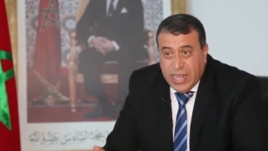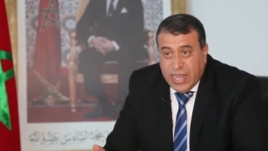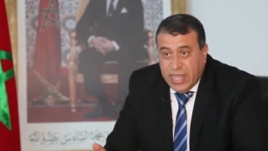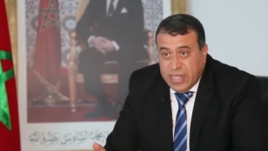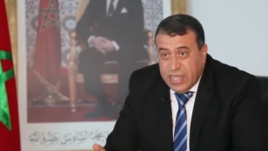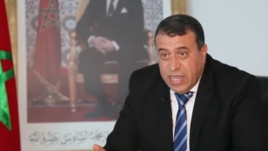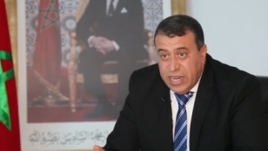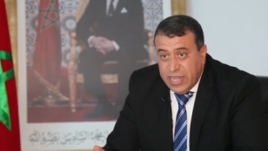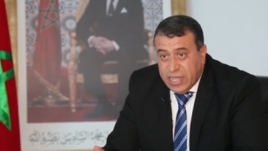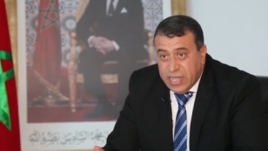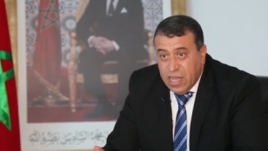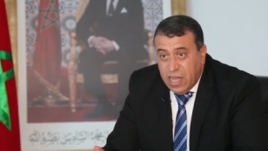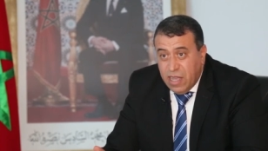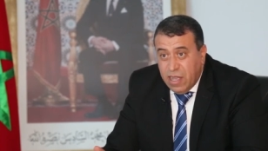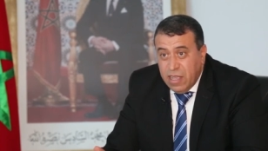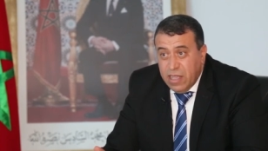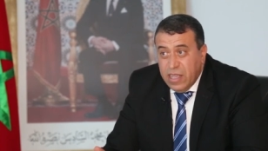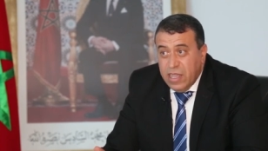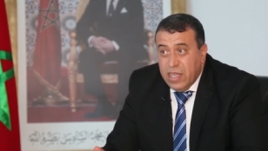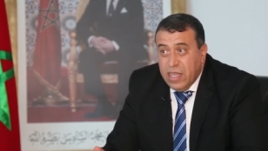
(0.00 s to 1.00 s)
كذلك
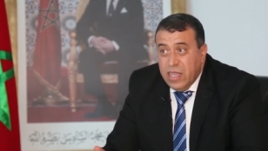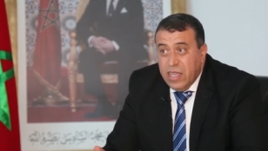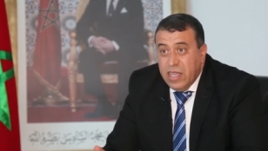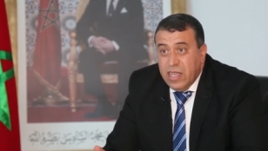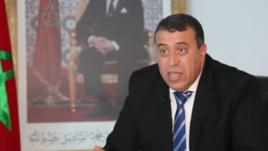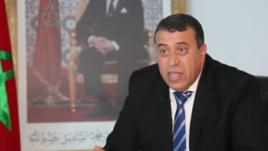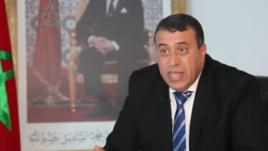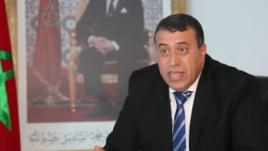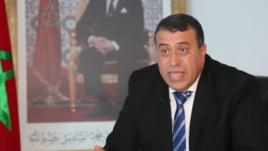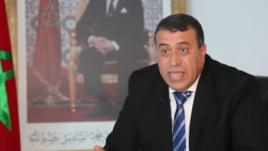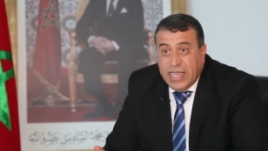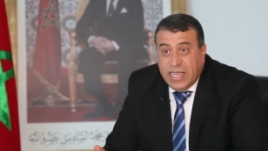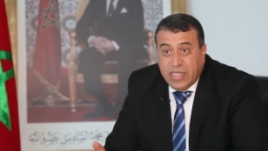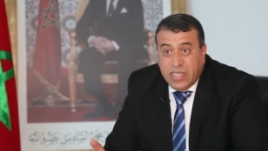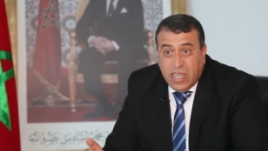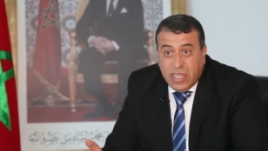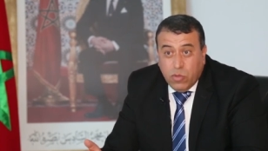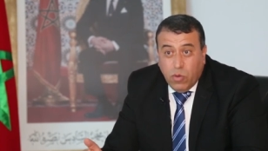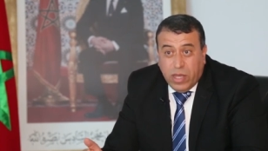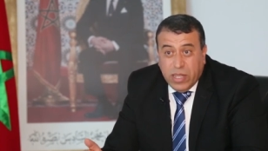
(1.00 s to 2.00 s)
آه،
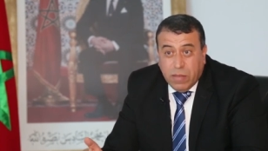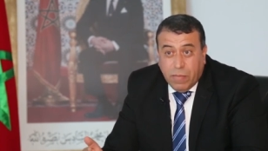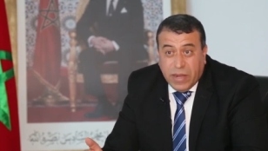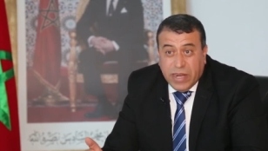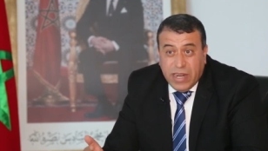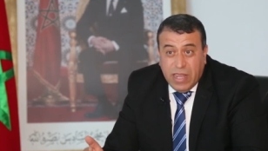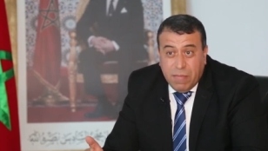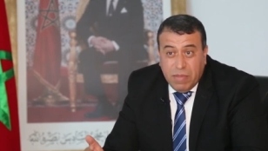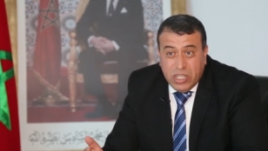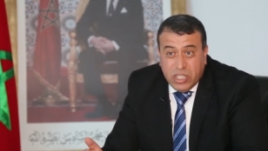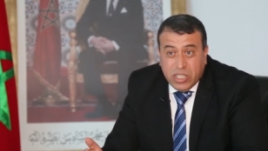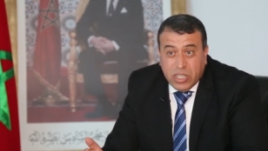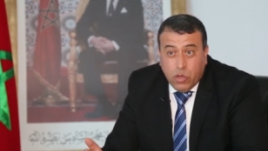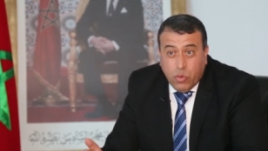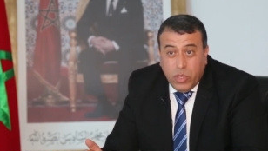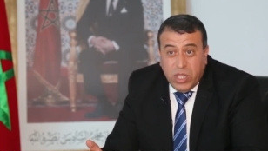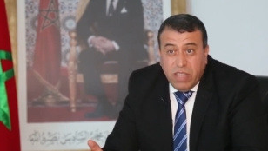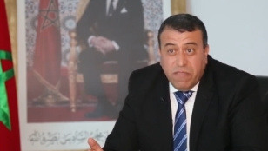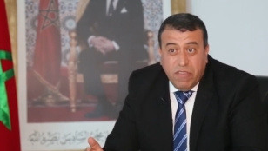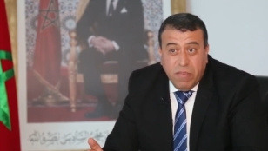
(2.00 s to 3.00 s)
اعداد واحد البرنامج
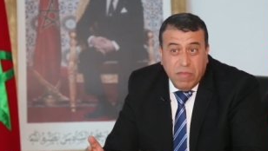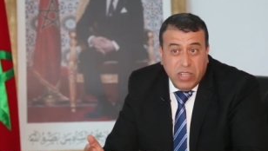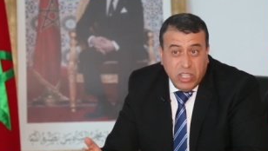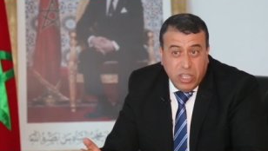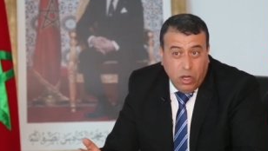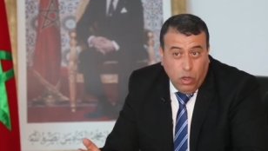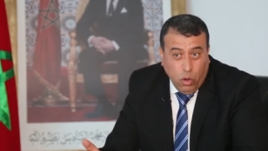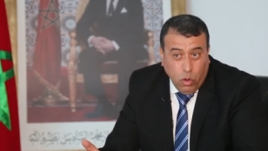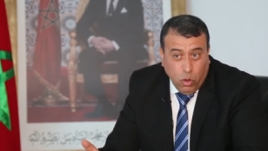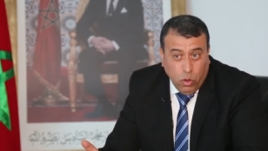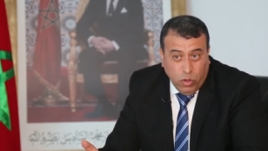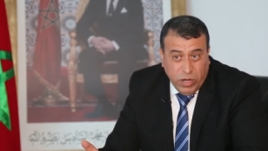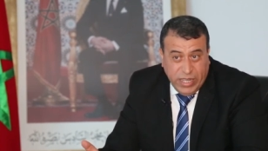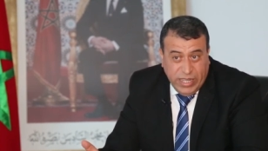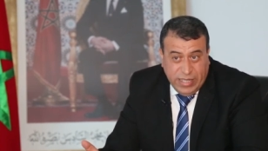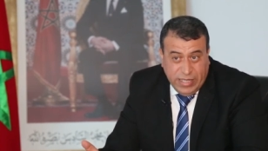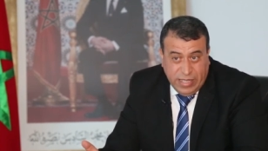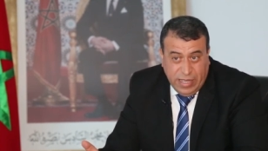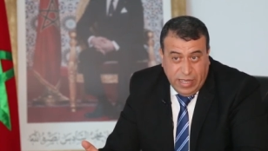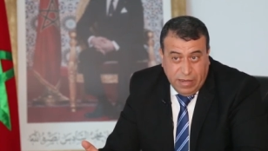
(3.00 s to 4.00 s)
تكويني في مجال حقوق
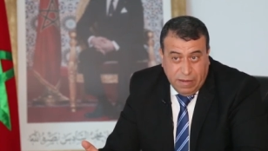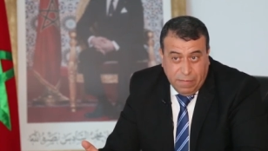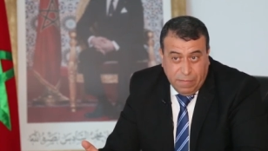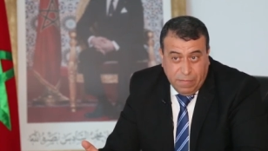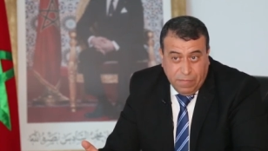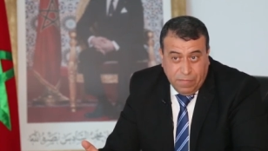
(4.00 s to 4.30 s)
الانسان